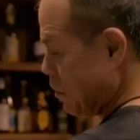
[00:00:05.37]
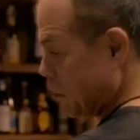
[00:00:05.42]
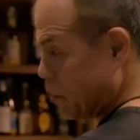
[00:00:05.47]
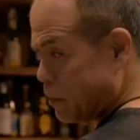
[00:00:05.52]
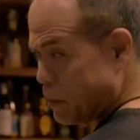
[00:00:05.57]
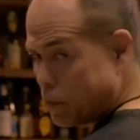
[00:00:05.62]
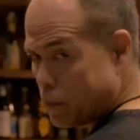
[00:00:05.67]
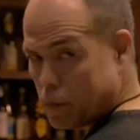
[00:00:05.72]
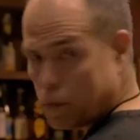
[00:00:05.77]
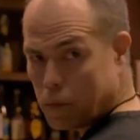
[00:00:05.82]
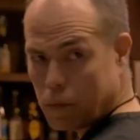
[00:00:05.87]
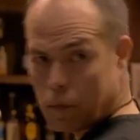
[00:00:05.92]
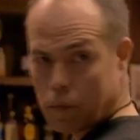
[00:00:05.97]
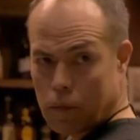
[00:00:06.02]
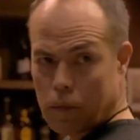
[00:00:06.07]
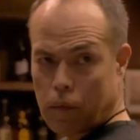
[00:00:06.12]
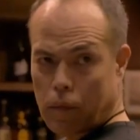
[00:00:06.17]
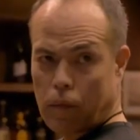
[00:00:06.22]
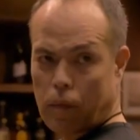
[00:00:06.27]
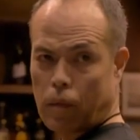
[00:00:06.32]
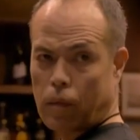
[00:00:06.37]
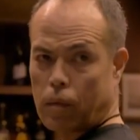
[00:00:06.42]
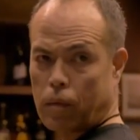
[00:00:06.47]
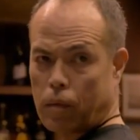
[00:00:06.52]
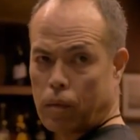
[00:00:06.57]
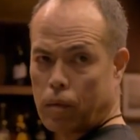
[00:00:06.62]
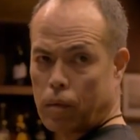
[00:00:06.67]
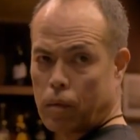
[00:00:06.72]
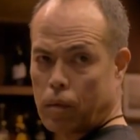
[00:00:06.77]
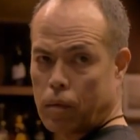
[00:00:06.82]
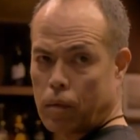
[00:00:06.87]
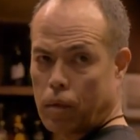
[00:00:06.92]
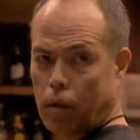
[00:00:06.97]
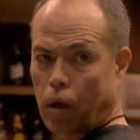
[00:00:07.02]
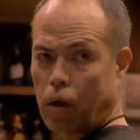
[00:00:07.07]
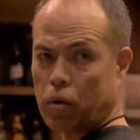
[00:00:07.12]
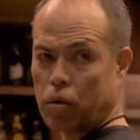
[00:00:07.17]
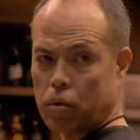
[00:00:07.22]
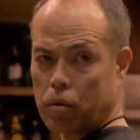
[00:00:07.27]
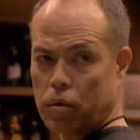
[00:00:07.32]
れる飲み物ないの
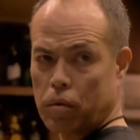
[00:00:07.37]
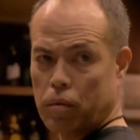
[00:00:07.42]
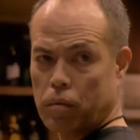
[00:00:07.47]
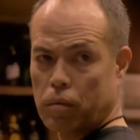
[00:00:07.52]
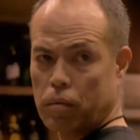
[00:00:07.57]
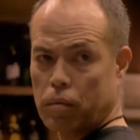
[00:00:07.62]
あるよ